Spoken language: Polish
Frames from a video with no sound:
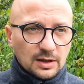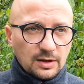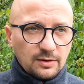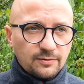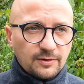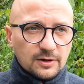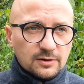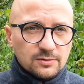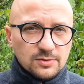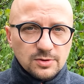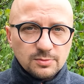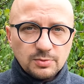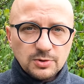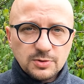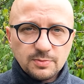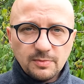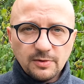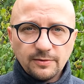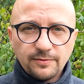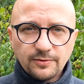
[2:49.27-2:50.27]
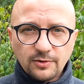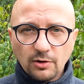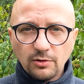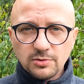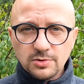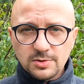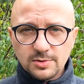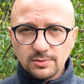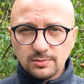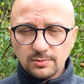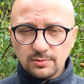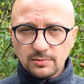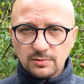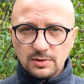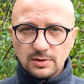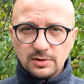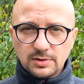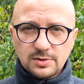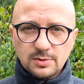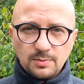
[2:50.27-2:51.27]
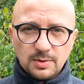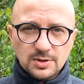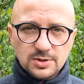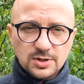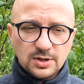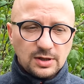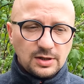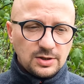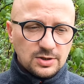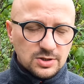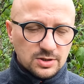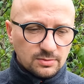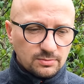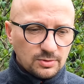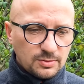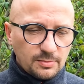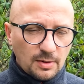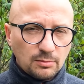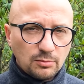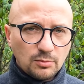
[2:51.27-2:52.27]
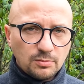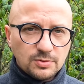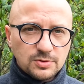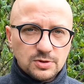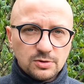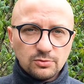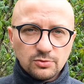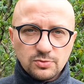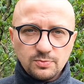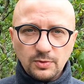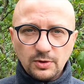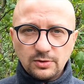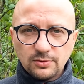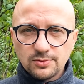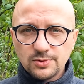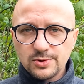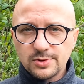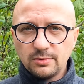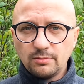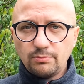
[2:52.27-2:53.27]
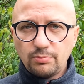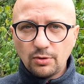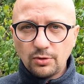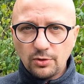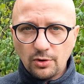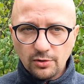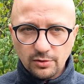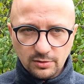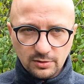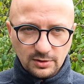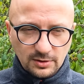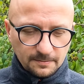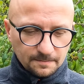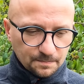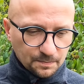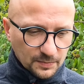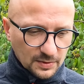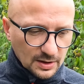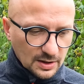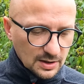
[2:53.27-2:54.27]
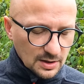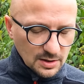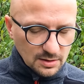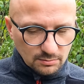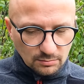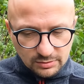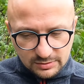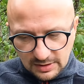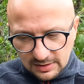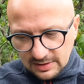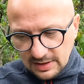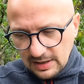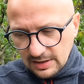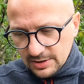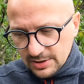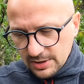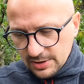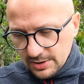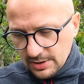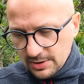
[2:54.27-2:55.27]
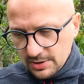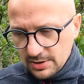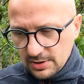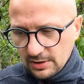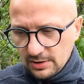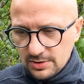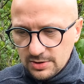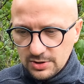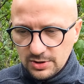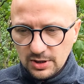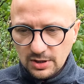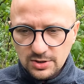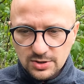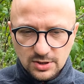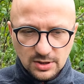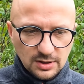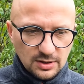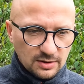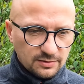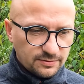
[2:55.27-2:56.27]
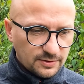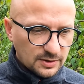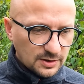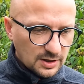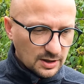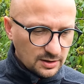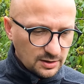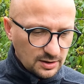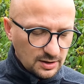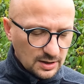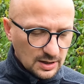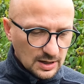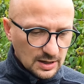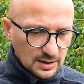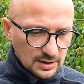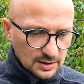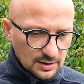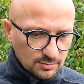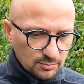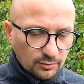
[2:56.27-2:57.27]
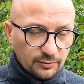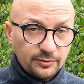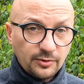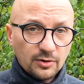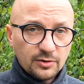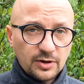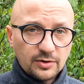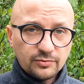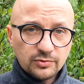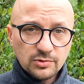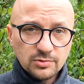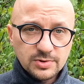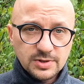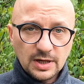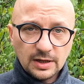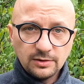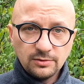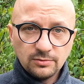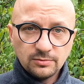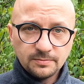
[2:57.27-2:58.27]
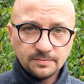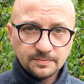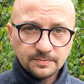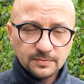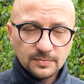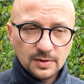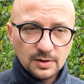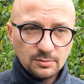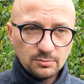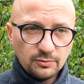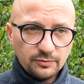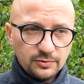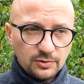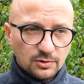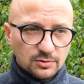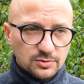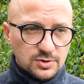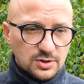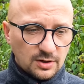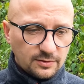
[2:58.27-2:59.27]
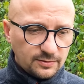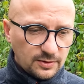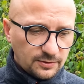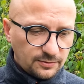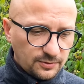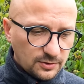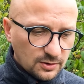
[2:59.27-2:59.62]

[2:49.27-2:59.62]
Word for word: I warto, żebyśmy w końcu e, zobaczyli, że my mamy być ludźmi, którzy są pokorni, bo ta dalsza część tej dzisiejszej Ewangelii mówi o nawróceniu, mówi o drzewie